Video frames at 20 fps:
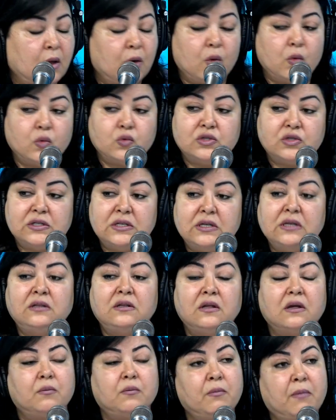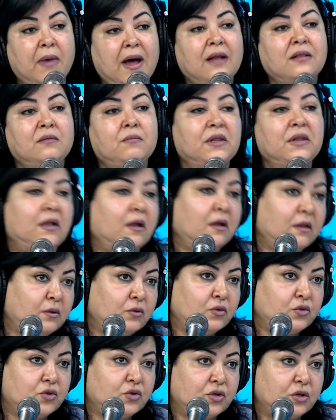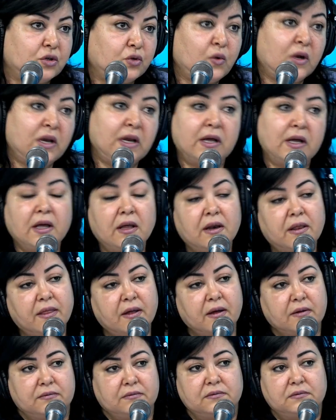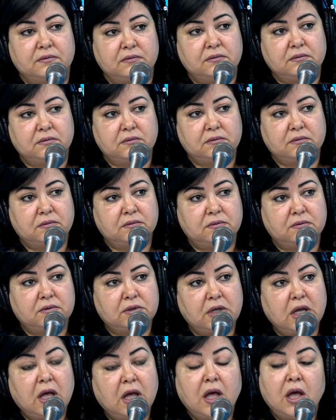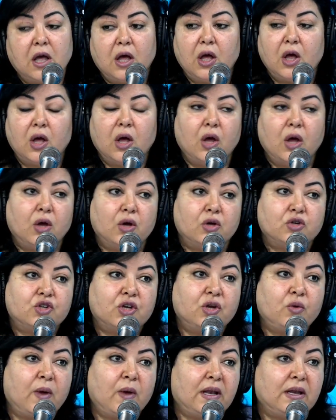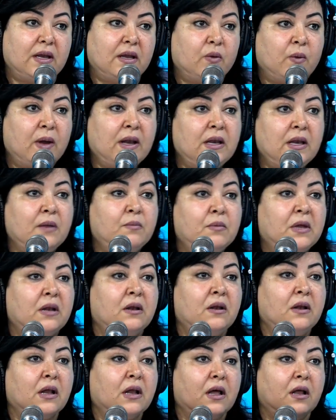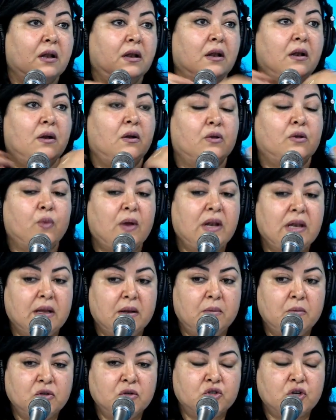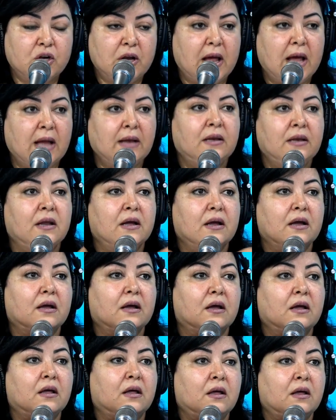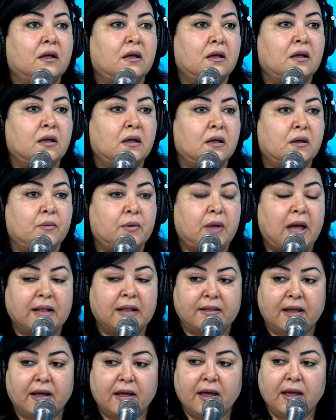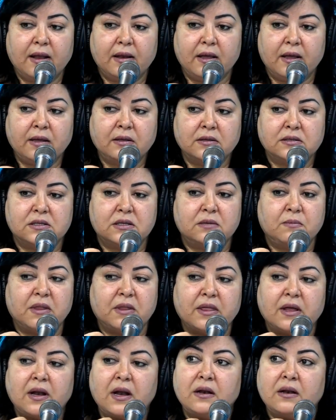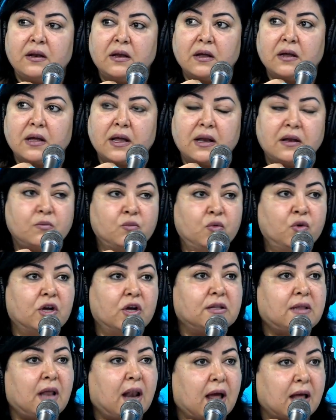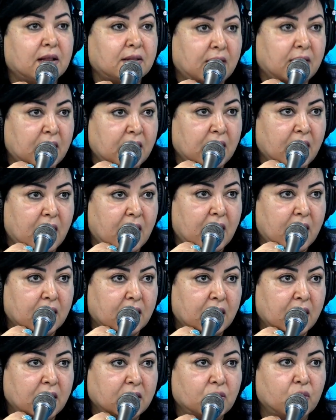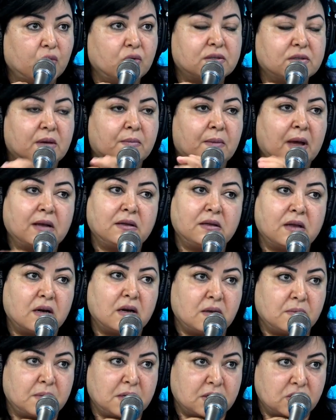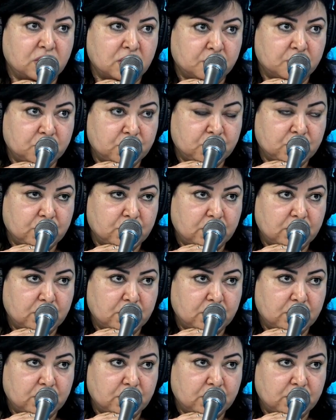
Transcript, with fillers: وزيد من بعد ما تاخذوش تولي كارثه يولي واحد يقول لك صايب علي شيء يولي يولي تولي المشكله انك آه، حتى كان انت مثلا يكلموك تلقى الطريقه هكا تقول سامحني راني ما نجمش